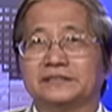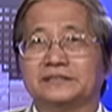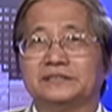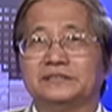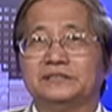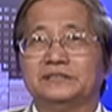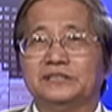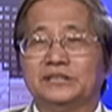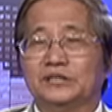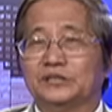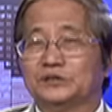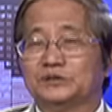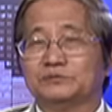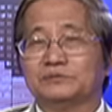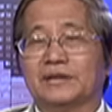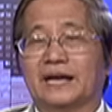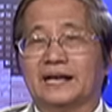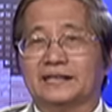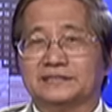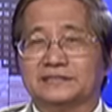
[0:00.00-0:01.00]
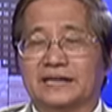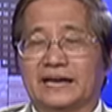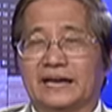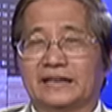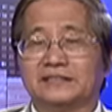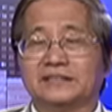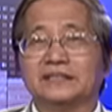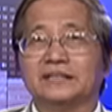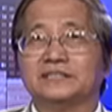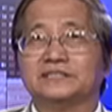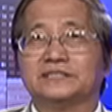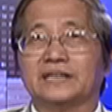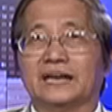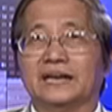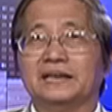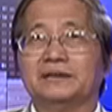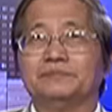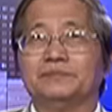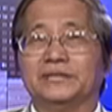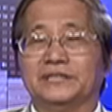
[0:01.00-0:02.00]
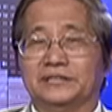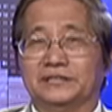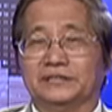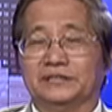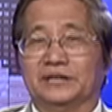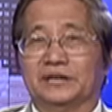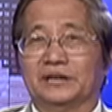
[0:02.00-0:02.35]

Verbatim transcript: thì chúng ta sẽ rất là dễ bị